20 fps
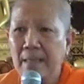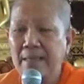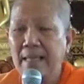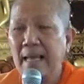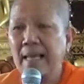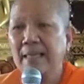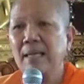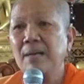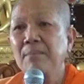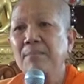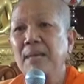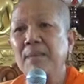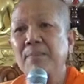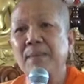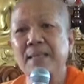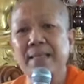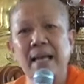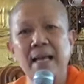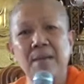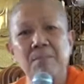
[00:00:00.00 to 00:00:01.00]
แต่ทำไม
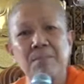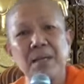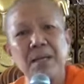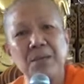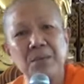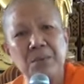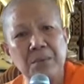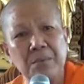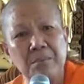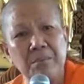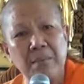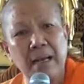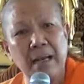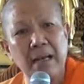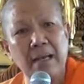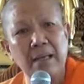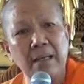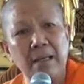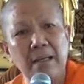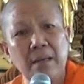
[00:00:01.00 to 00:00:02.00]
ไปตามพระอนนนท์มา
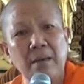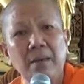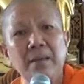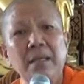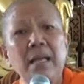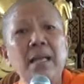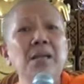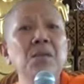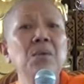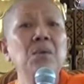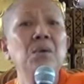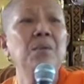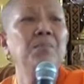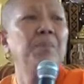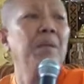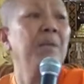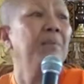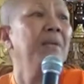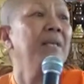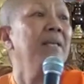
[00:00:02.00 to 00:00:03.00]
แน่นอน
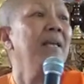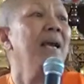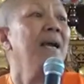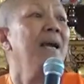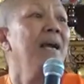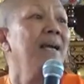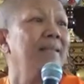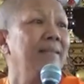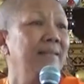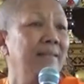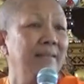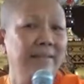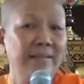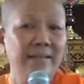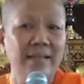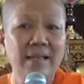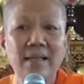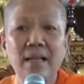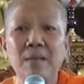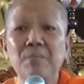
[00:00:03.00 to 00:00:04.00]
เป็นพระญาติ
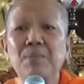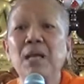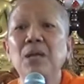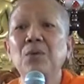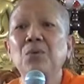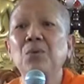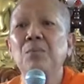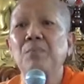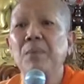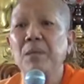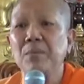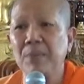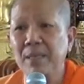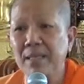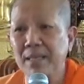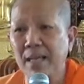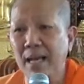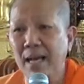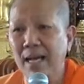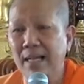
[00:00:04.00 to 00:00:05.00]
นะคะ พระอนนนท์เป็นพ
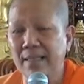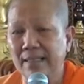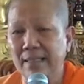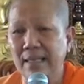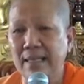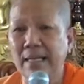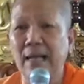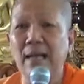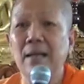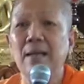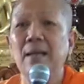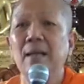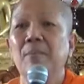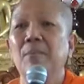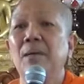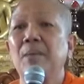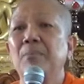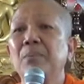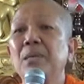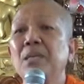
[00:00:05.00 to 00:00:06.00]
ระญาตินะคะ
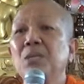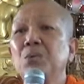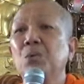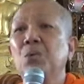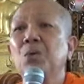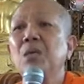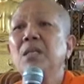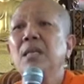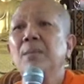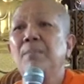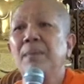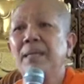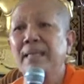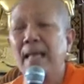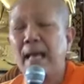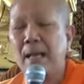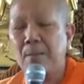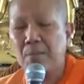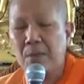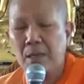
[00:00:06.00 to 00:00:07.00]
ภิกษุก็เลยไป
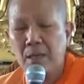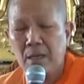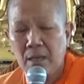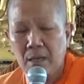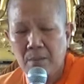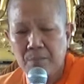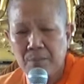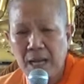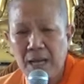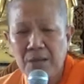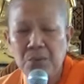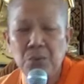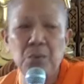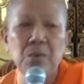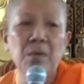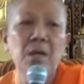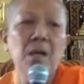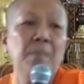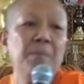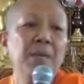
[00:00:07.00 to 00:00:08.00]
ตามพระอนุ
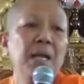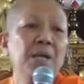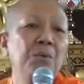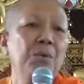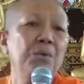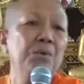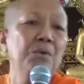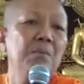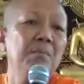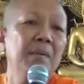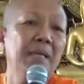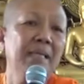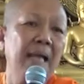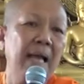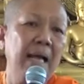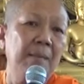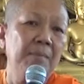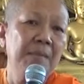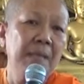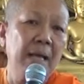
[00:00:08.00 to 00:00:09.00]
นพระอนุนก็มา
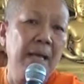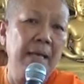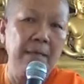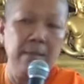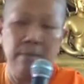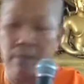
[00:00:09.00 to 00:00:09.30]
ถามไทย